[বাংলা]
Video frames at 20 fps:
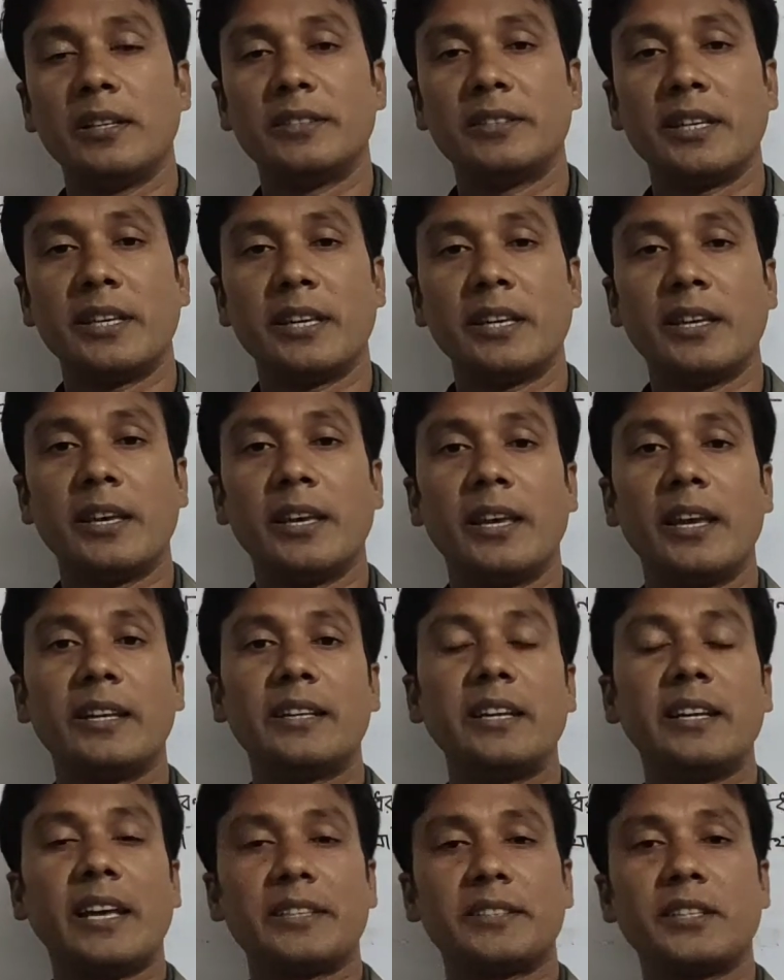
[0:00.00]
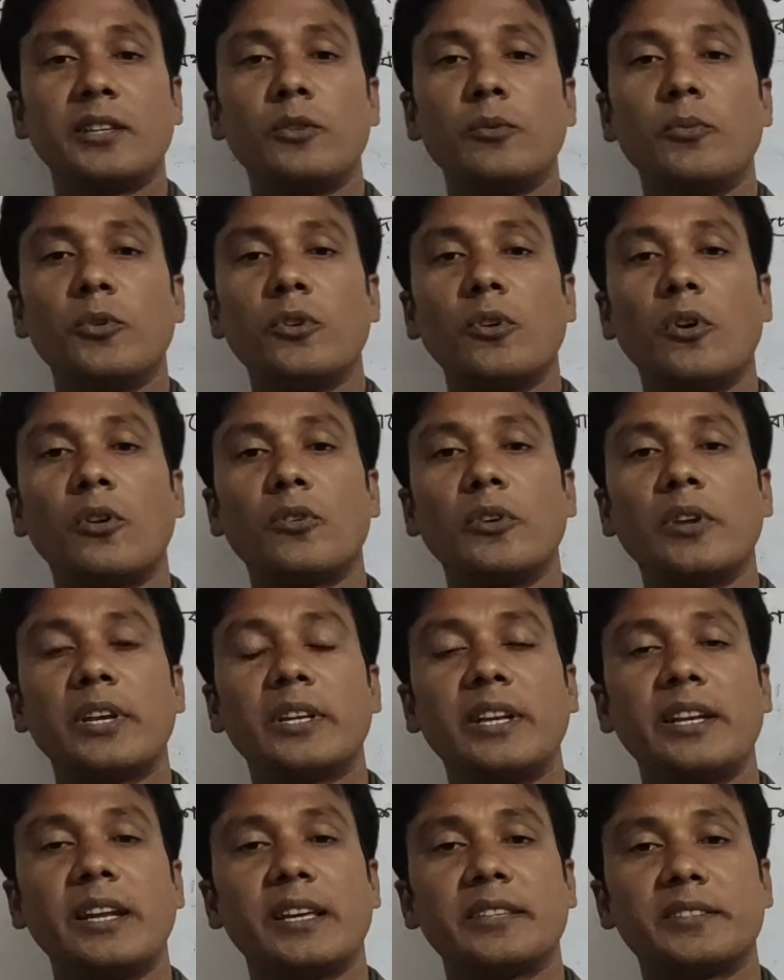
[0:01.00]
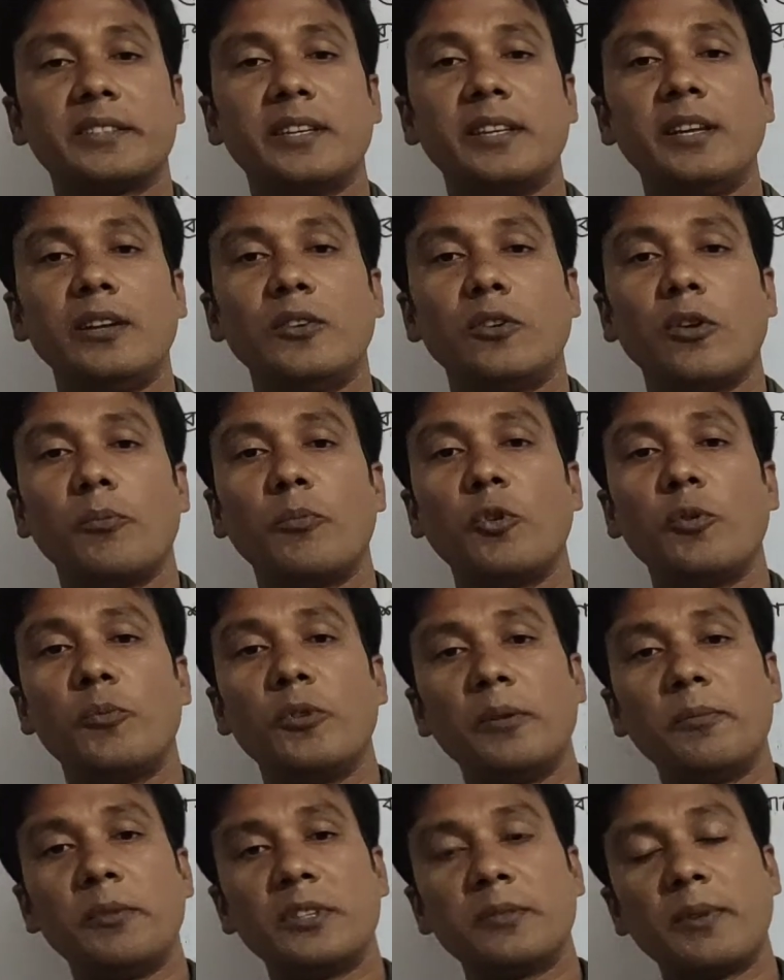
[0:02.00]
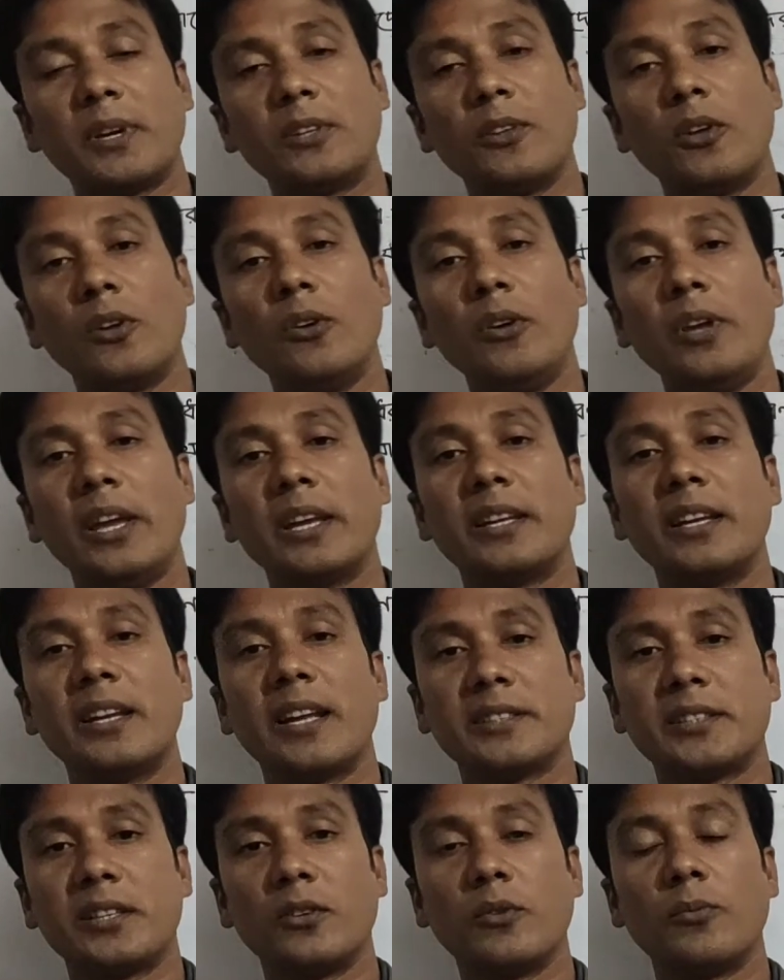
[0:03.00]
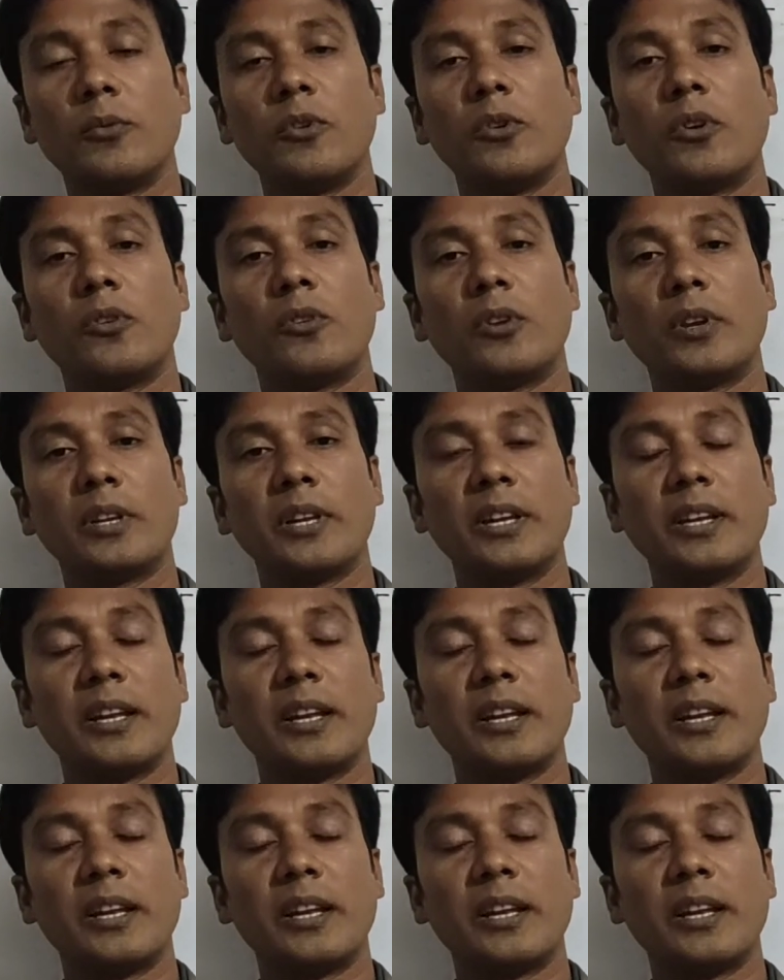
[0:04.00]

যে একটি রাষ্ট্রের উপর অন্য একটি রাষ্ট্রের নব্য উপনিবেশবাদ হলো একটি রাষ্ট্রের উপর অন্য একটি